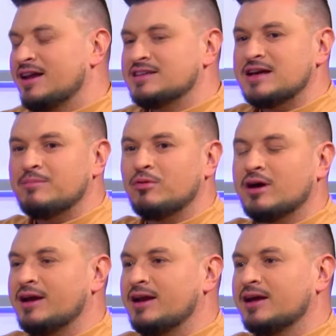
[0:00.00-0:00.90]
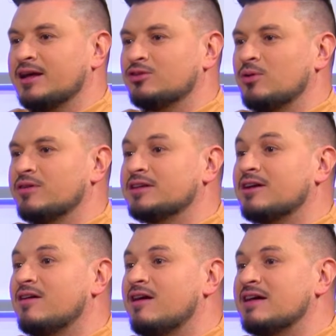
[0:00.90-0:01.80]
en esa época en la que todavía
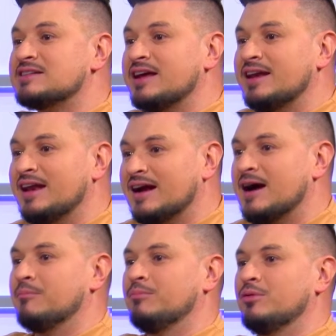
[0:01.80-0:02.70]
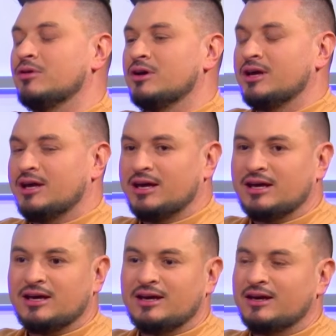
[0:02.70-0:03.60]
trabajabas en el campo. En el campo.
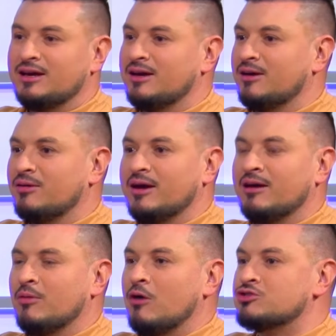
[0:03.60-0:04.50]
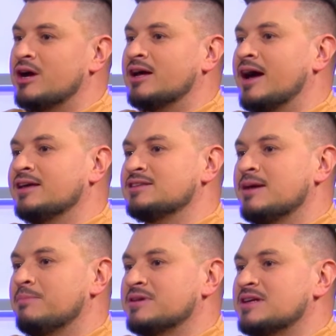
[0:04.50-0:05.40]
Eh, eh, o sea, ahí
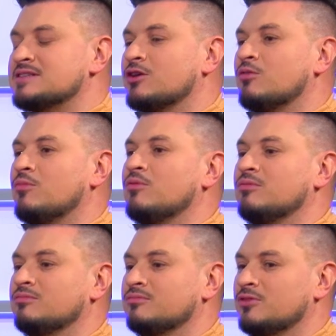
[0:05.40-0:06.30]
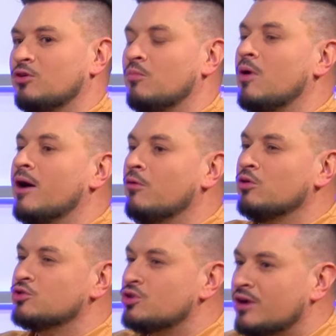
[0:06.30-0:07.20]
ya empezaste como, como a
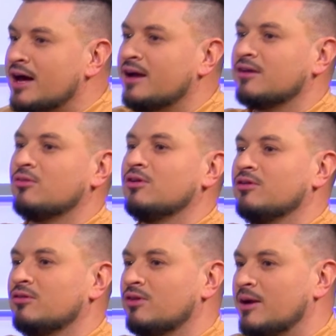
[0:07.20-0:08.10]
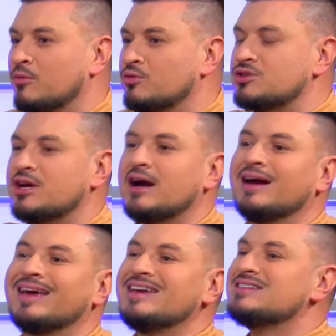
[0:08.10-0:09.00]
evolucionar con, con, la
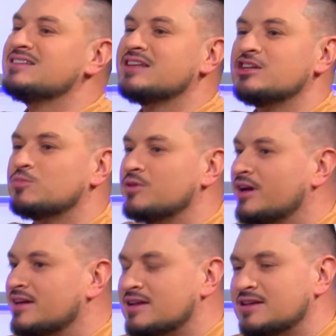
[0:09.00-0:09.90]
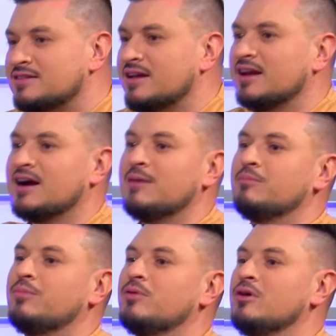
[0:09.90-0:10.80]
música. ¿Qué hiciste después de que saliste del
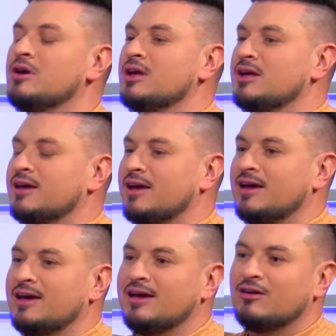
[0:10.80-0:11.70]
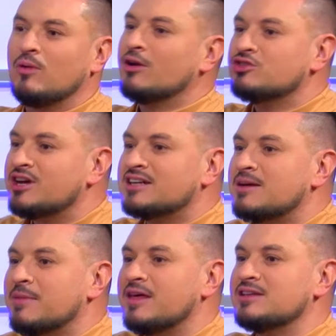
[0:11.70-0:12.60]
campo? ¿Cuándo llegas
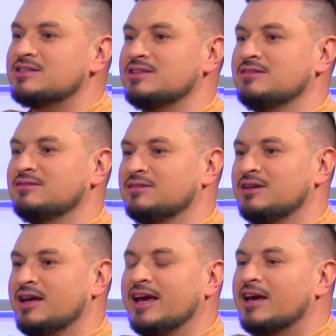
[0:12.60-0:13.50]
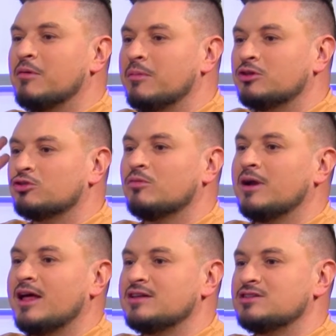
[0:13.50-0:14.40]
a Medellín? ¿En qué momento
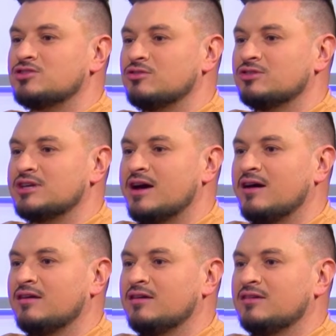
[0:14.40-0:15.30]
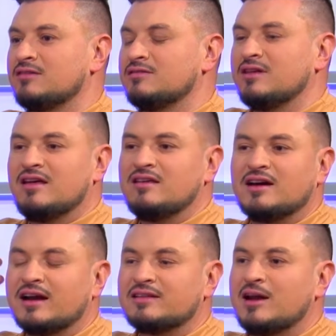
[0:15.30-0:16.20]
tomas la decisión ya de dedicarte a